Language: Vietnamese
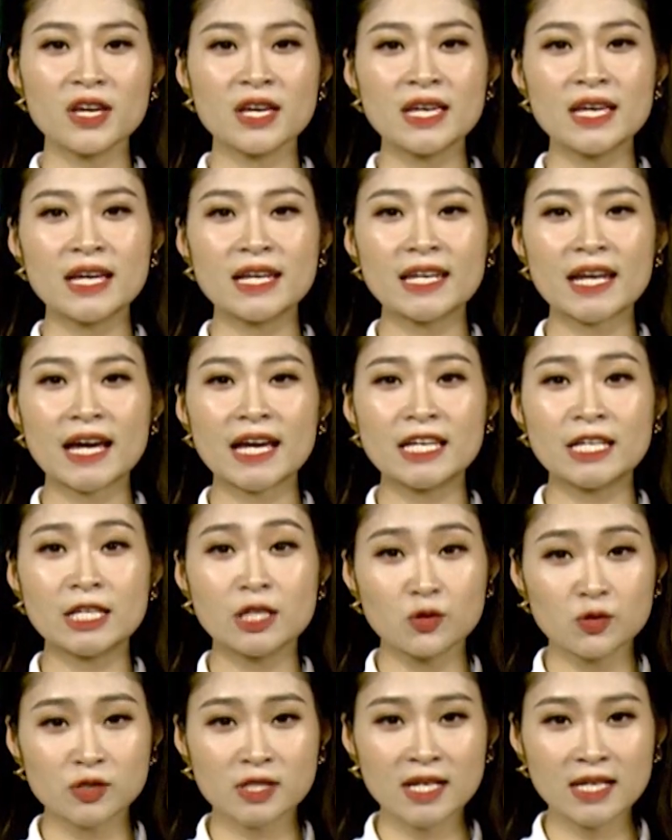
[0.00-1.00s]
hiện nay
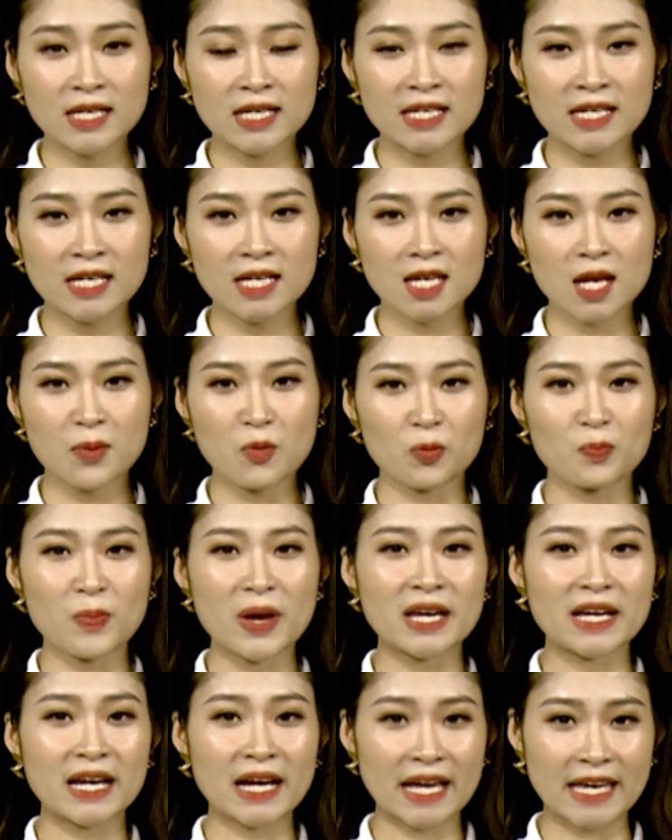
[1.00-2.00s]
yếu sinh lý là một
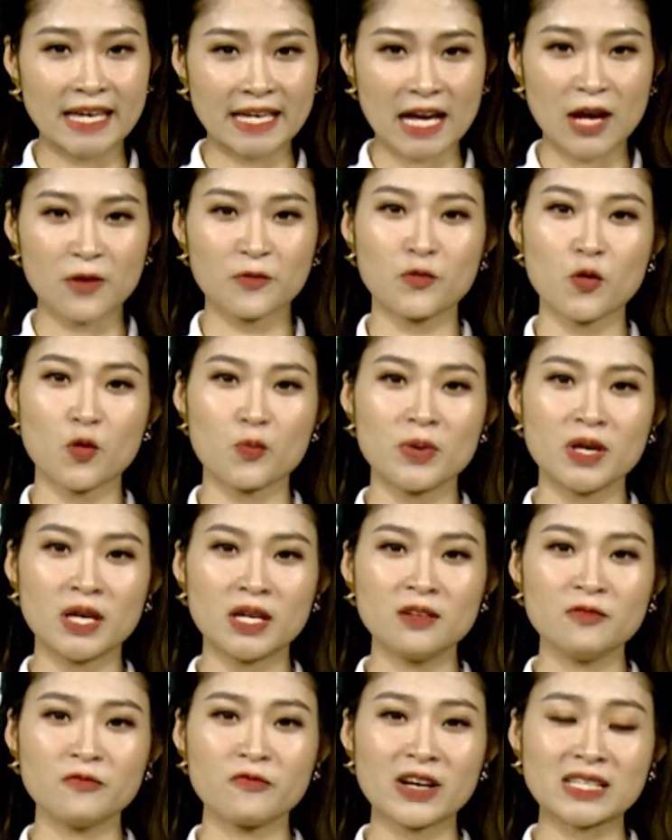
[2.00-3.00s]
bệnh ngày càng phổ
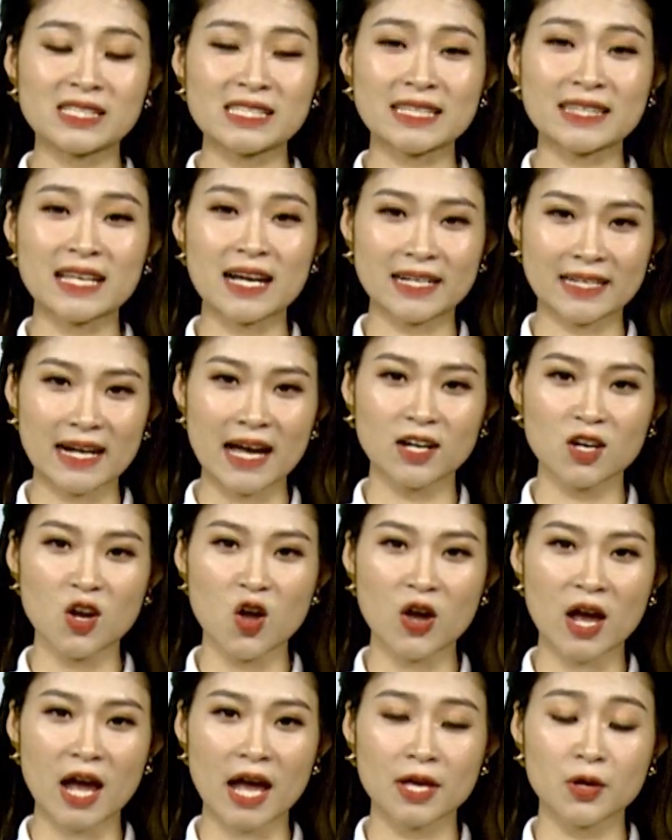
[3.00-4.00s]
biến và gia tăng đáng lo
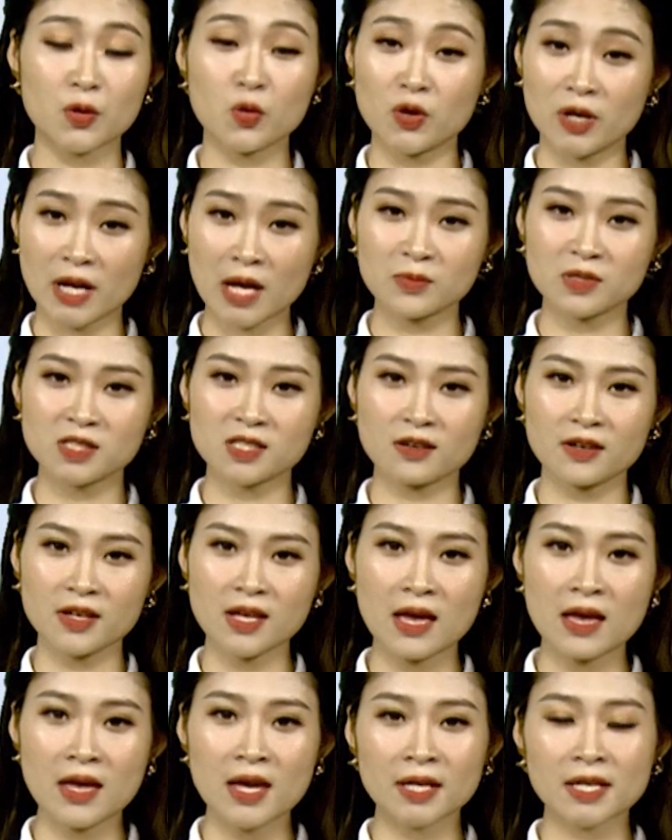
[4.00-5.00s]
ngại của nam giới,
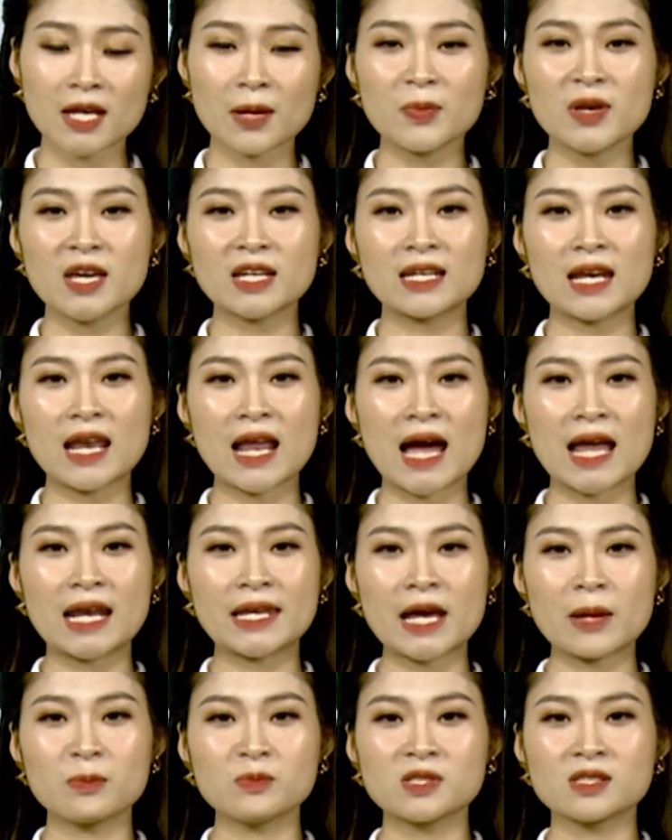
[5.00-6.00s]
đặc biệt là
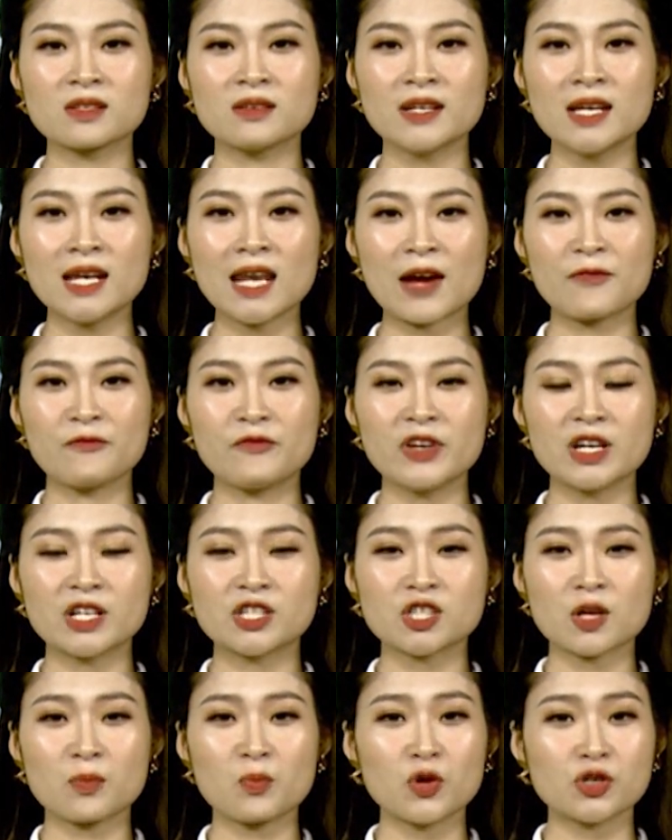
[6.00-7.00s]
nam giới làm việc
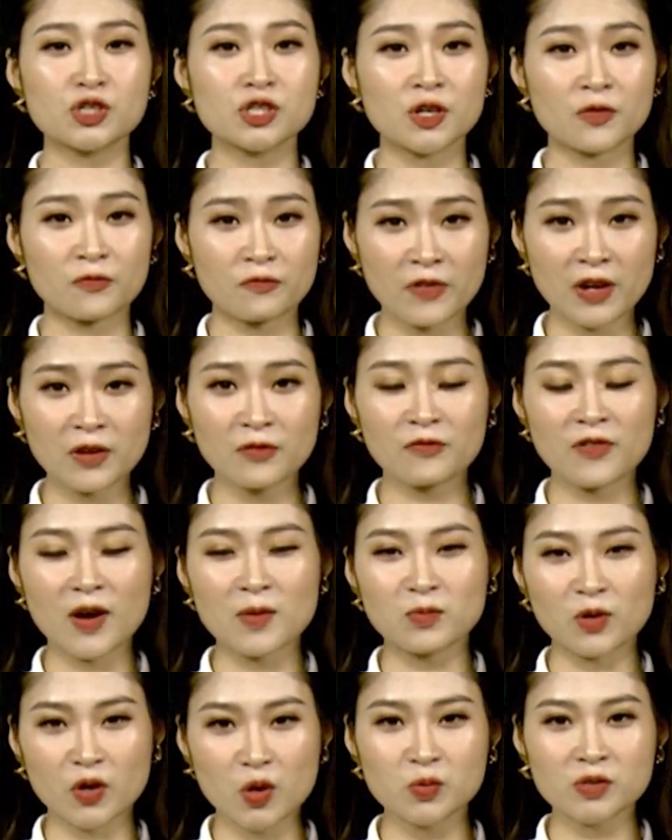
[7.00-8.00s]
trong môi trường văn
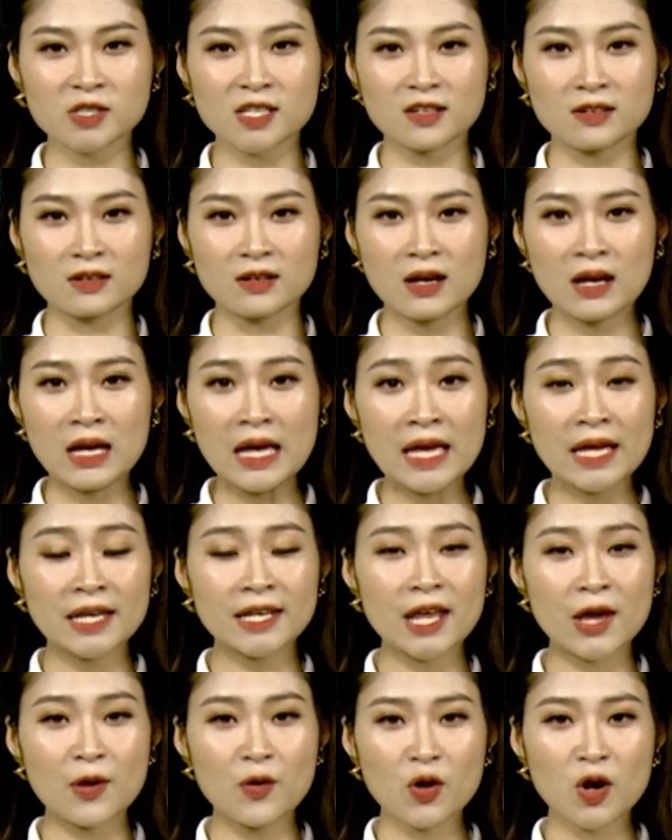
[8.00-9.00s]
phòng công sở.
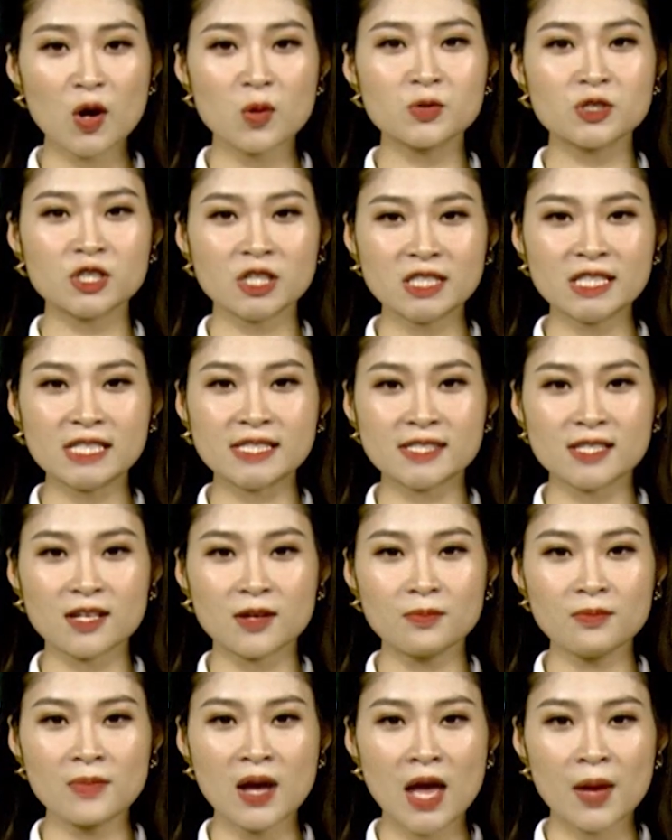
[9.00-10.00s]
Nếu không chữa trị
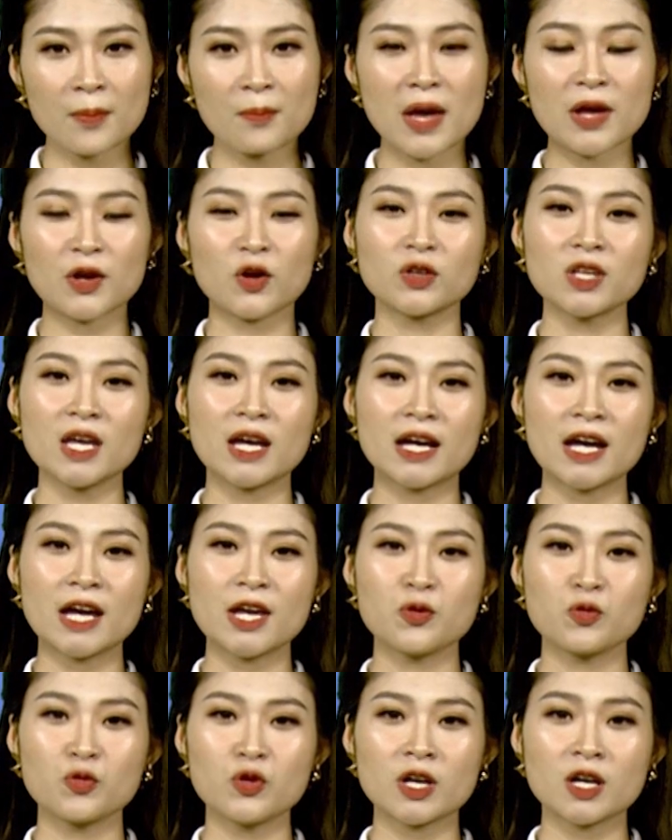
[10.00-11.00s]
sớm, bệnh có thể gây
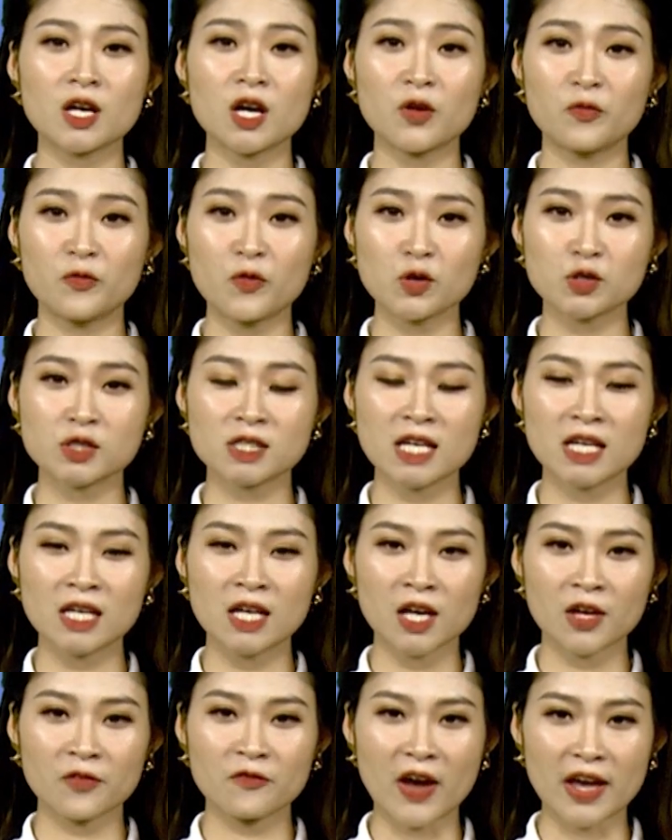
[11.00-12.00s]
nguy cơ vô sinh
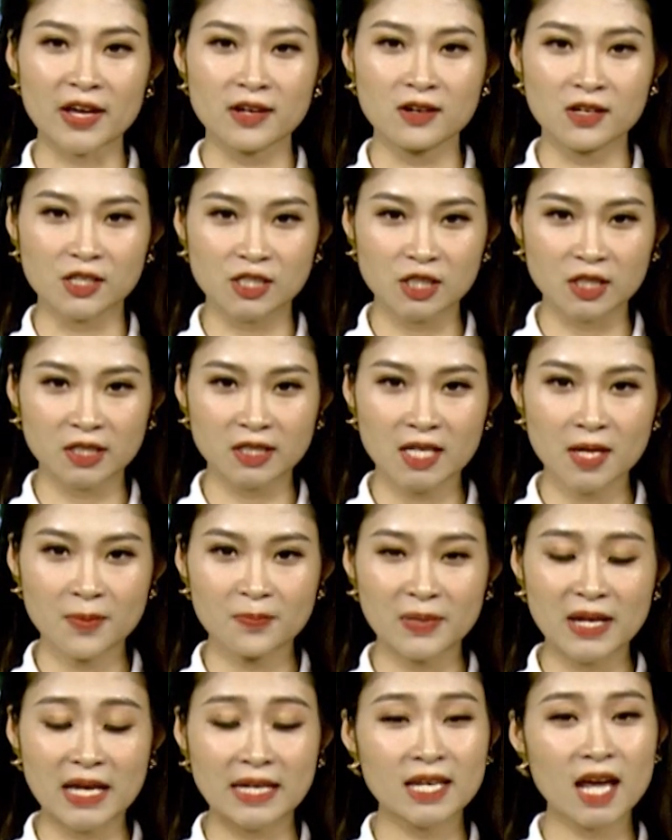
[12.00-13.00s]
và ảnh hưởng trực
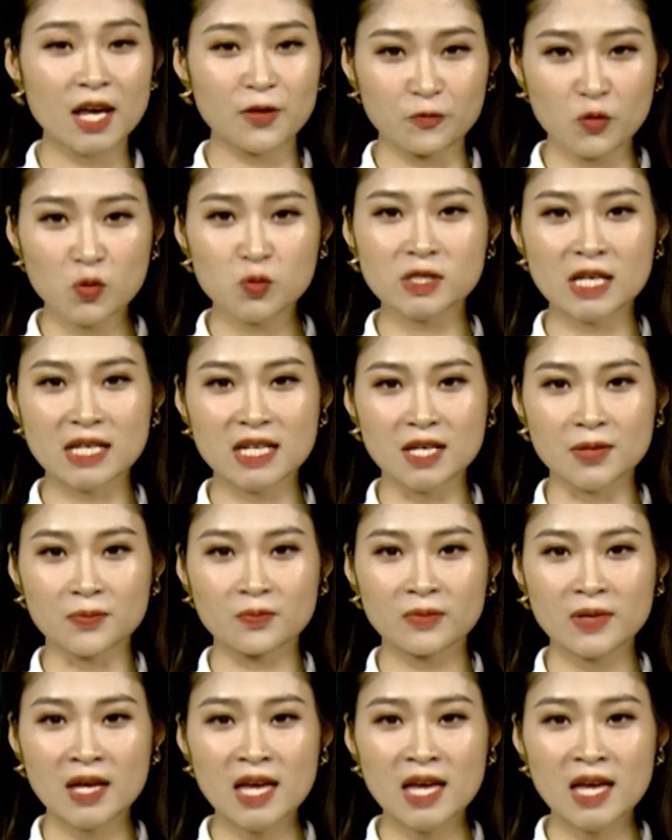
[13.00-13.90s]
tiếp đến hạnh phúc gia đình.